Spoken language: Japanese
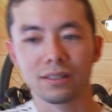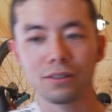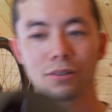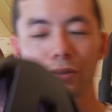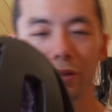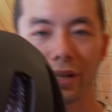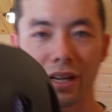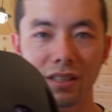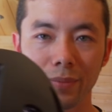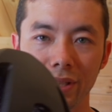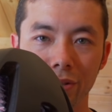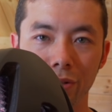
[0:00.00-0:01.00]
は黒い
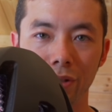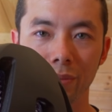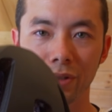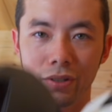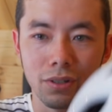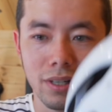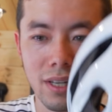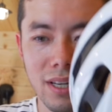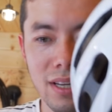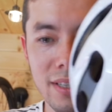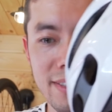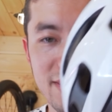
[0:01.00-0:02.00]
ヘルメットよりも、
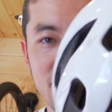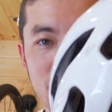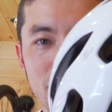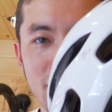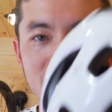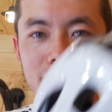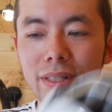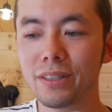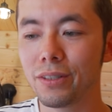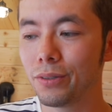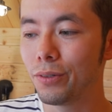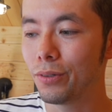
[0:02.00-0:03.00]
白い
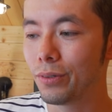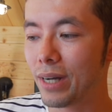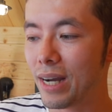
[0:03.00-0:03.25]
ヘルメットの方